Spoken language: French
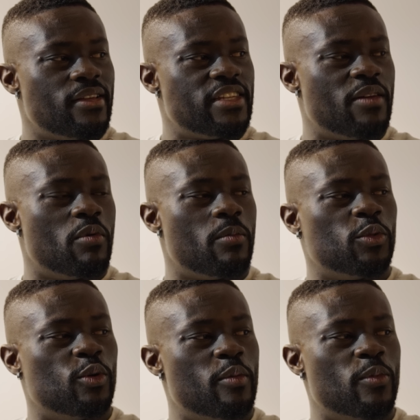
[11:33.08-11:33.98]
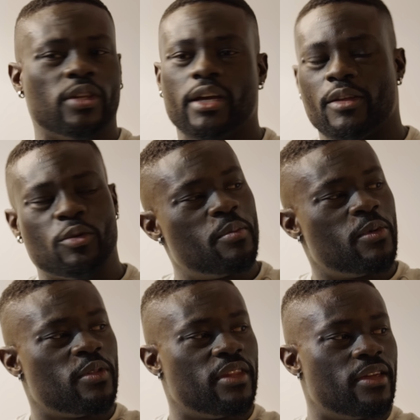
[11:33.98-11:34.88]
C'est le moment de le montrer à tout le
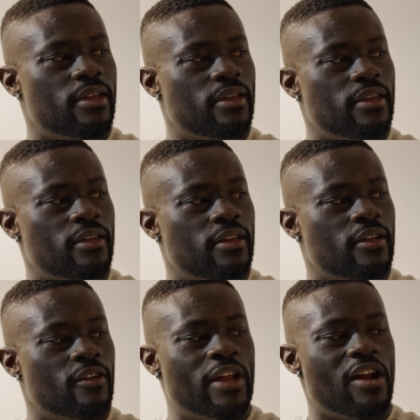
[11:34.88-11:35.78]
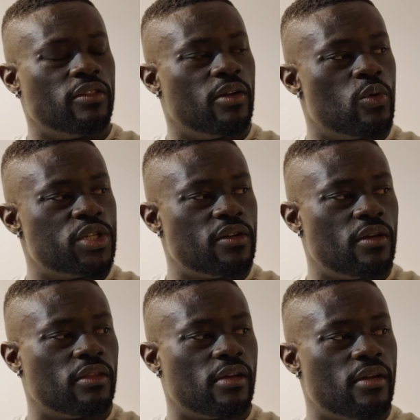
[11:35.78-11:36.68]
monde et, en allant décrocher
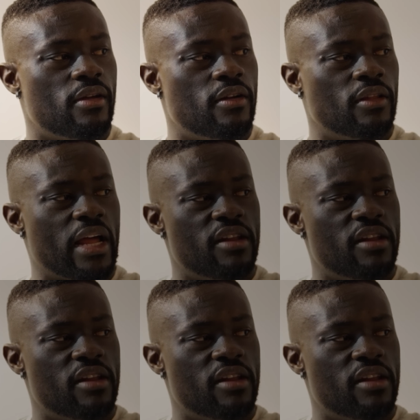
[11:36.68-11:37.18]
notre, euh, notre